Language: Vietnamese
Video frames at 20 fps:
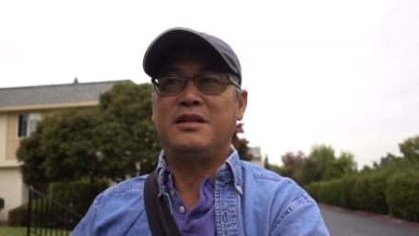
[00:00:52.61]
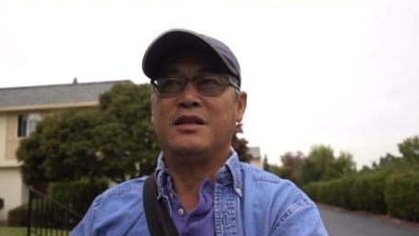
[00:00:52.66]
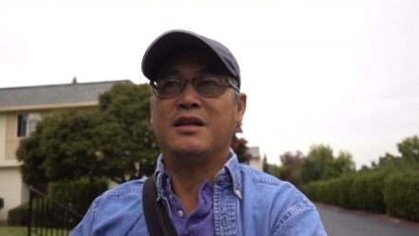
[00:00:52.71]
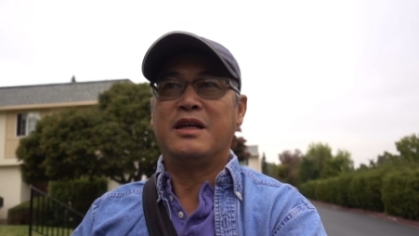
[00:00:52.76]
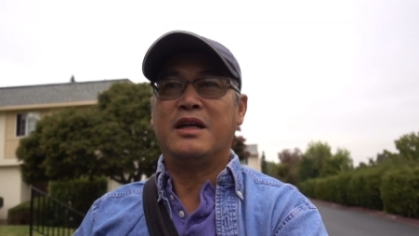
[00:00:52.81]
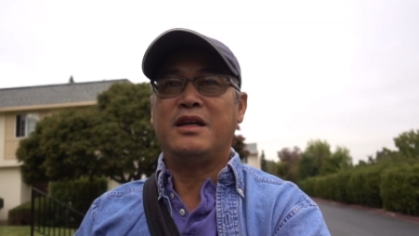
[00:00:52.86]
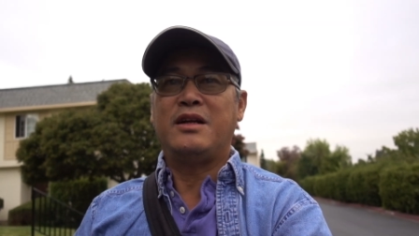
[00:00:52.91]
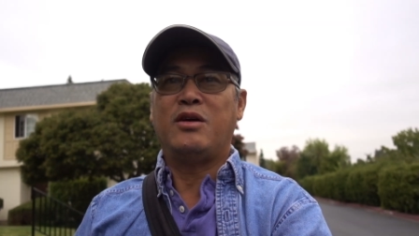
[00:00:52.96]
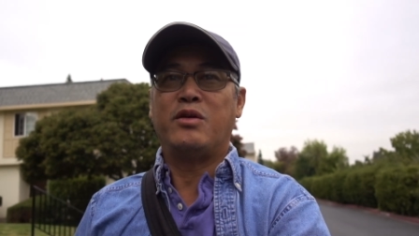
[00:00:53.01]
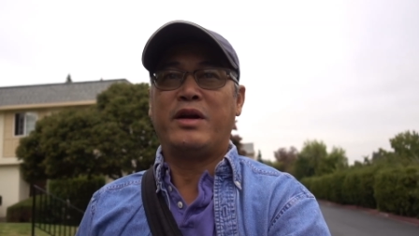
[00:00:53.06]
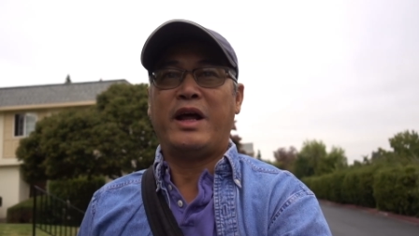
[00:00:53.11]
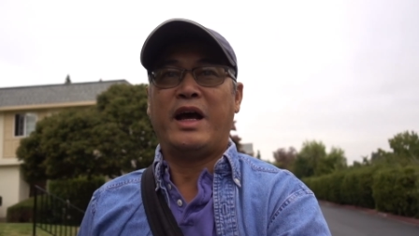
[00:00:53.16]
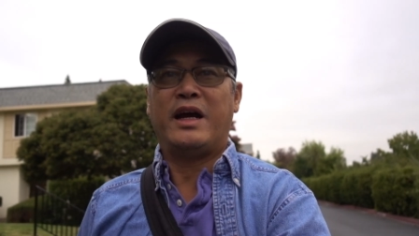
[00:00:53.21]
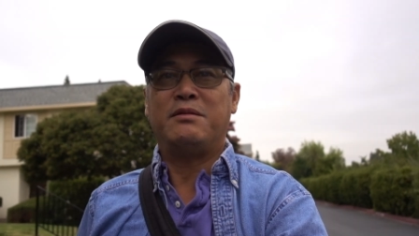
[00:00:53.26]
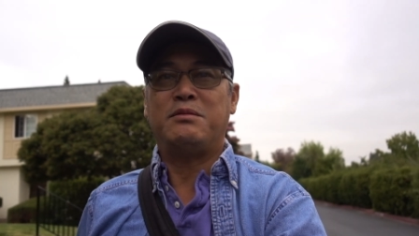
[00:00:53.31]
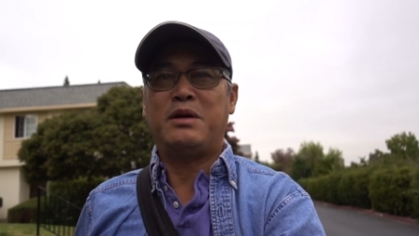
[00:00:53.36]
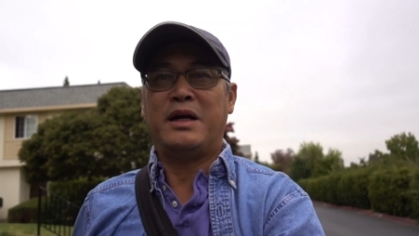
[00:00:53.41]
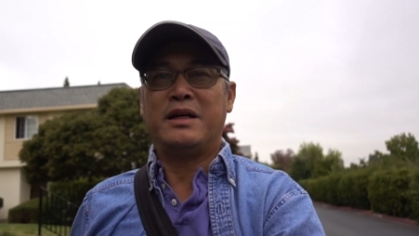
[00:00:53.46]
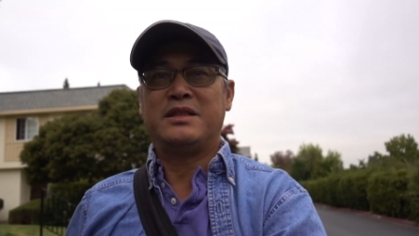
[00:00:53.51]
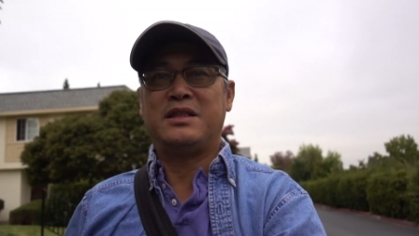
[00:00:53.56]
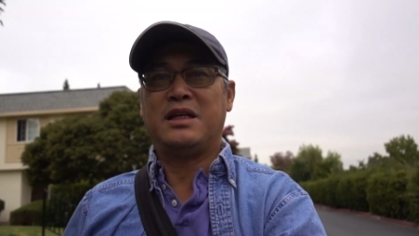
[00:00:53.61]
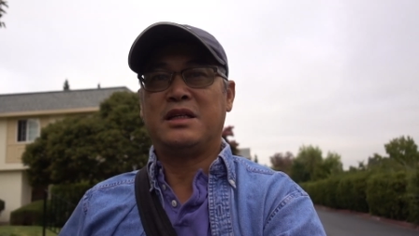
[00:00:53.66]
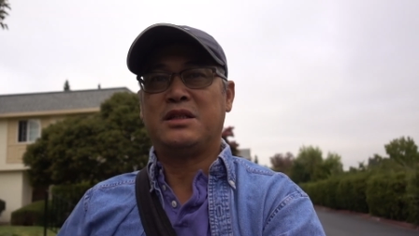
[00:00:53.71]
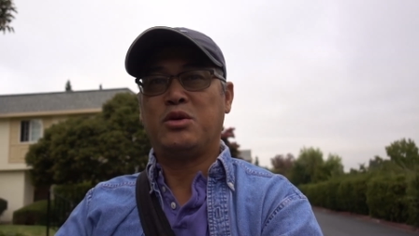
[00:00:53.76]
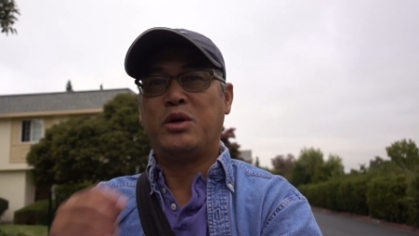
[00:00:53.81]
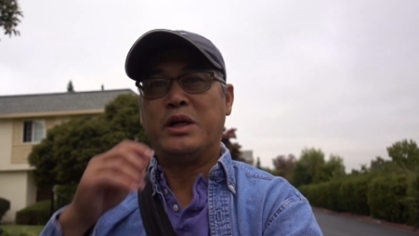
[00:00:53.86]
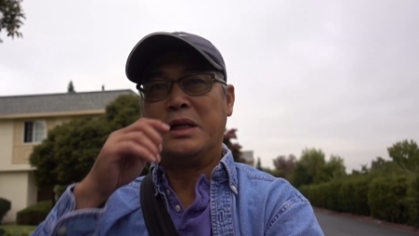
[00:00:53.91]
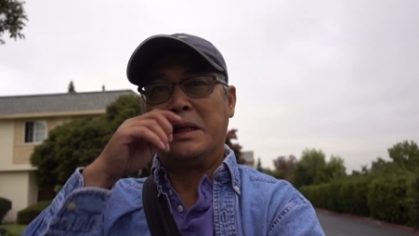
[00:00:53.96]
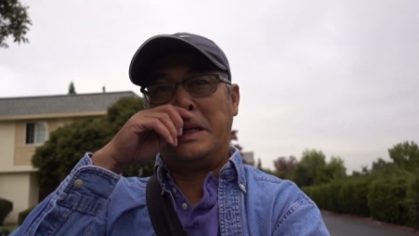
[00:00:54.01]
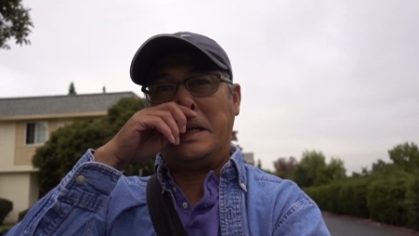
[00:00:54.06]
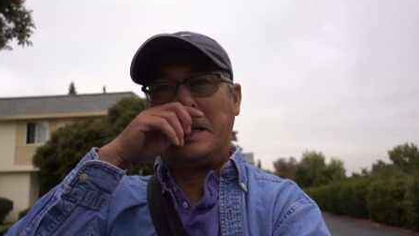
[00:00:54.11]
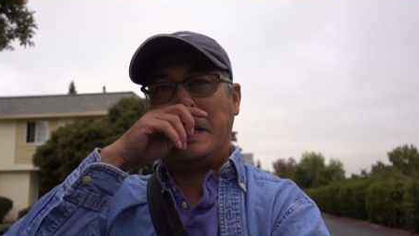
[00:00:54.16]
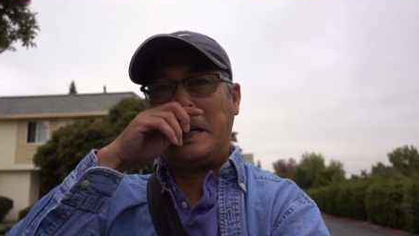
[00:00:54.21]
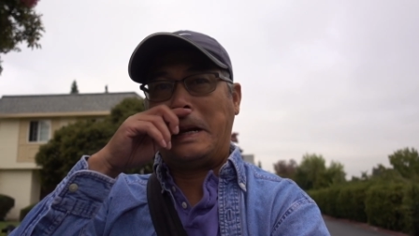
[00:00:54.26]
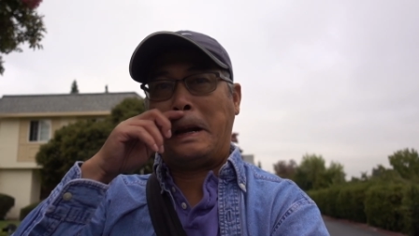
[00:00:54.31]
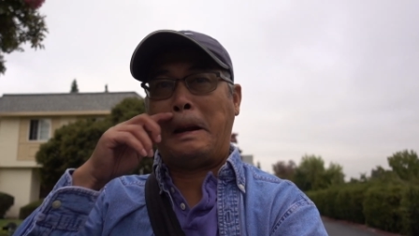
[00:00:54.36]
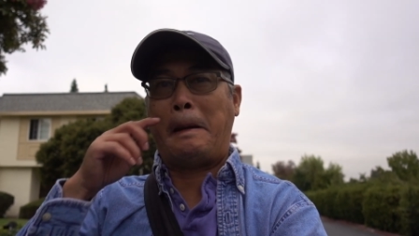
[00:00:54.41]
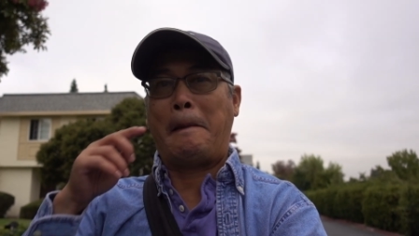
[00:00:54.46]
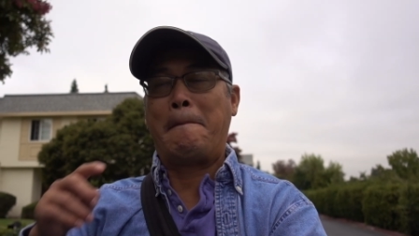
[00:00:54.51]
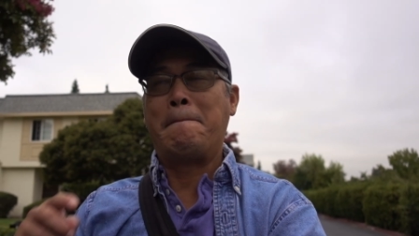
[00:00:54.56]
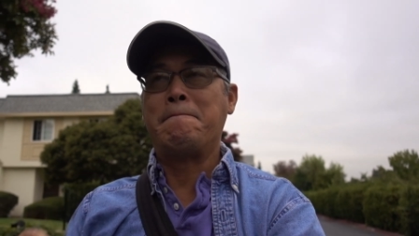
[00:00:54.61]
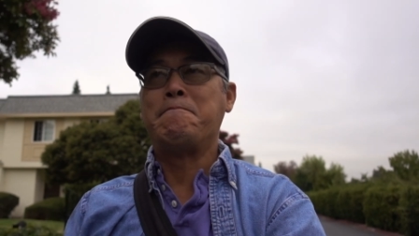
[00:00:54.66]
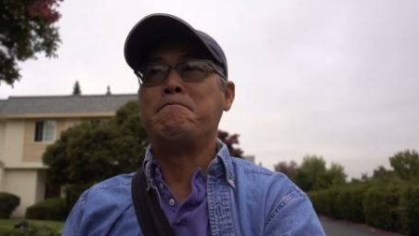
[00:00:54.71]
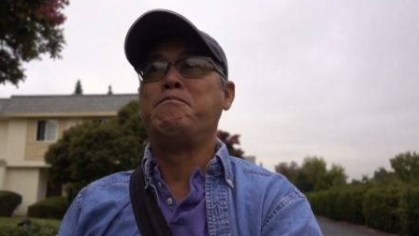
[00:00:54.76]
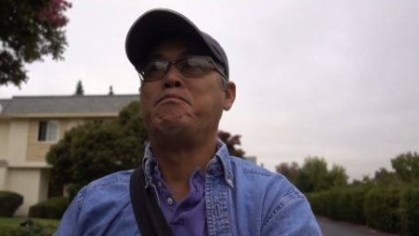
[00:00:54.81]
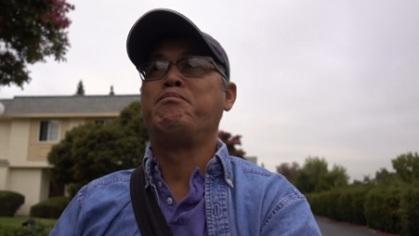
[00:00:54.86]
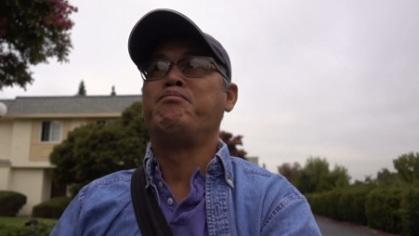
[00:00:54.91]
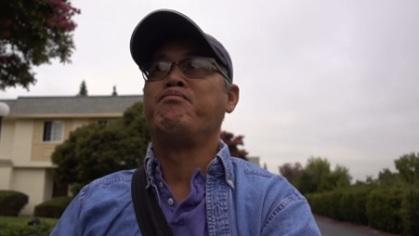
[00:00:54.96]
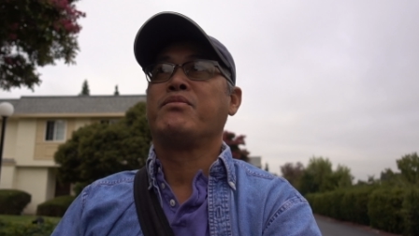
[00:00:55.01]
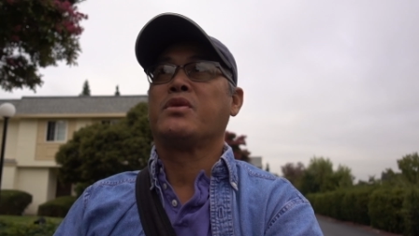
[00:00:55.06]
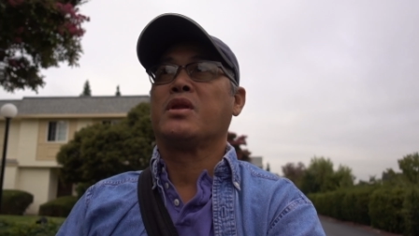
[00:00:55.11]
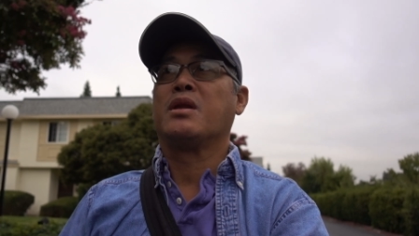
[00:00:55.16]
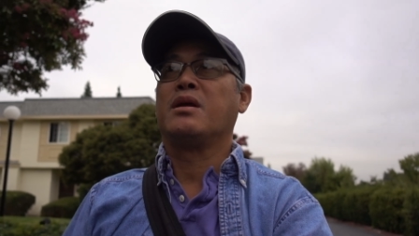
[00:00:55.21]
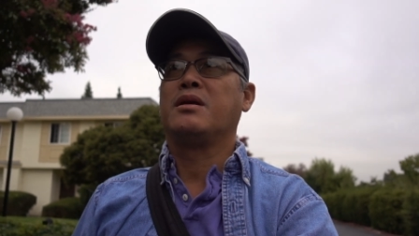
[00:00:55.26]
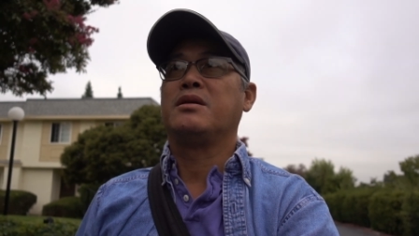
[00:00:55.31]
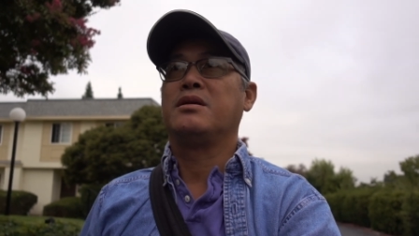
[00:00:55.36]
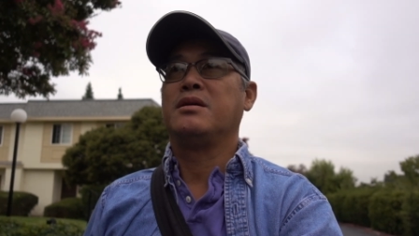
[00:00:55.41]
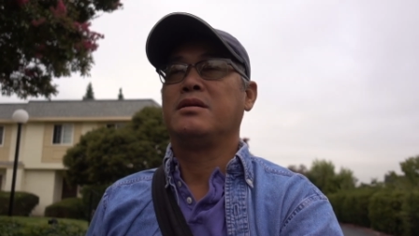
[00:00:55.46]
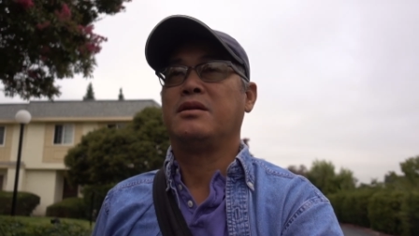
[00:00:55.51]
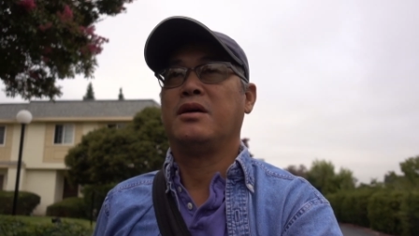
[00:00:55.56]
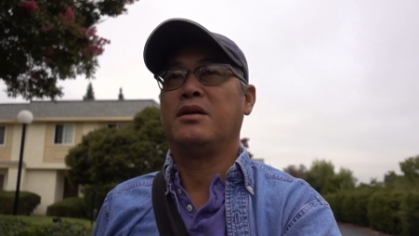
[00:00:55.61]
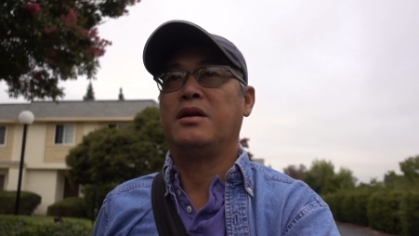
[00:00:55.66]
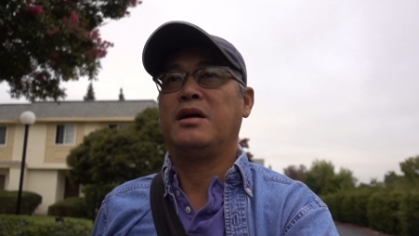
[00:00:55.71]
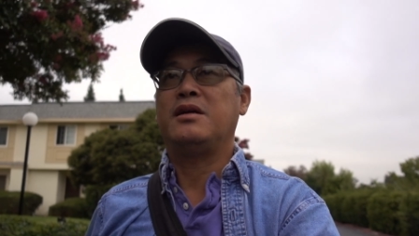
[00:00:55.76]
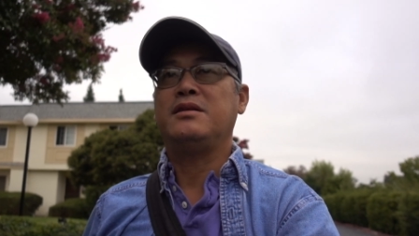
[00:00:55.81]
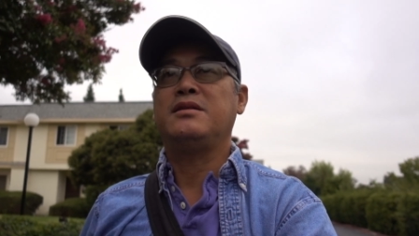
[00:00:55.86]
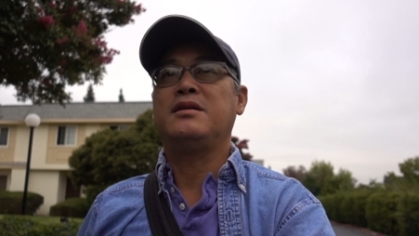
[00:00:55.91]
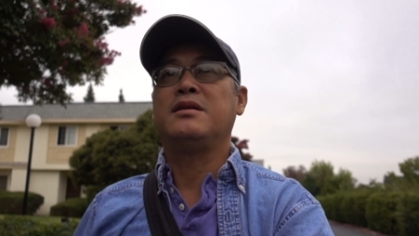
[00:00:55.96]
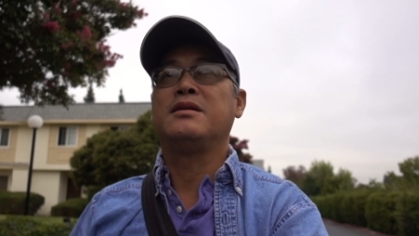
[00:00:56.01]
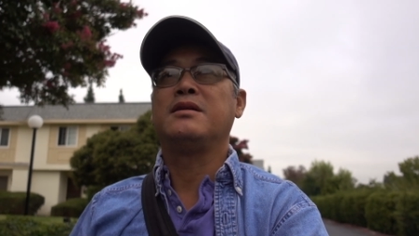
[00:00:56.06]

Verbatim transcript: những cái đồ nặng bằng xe truck lên cho nó.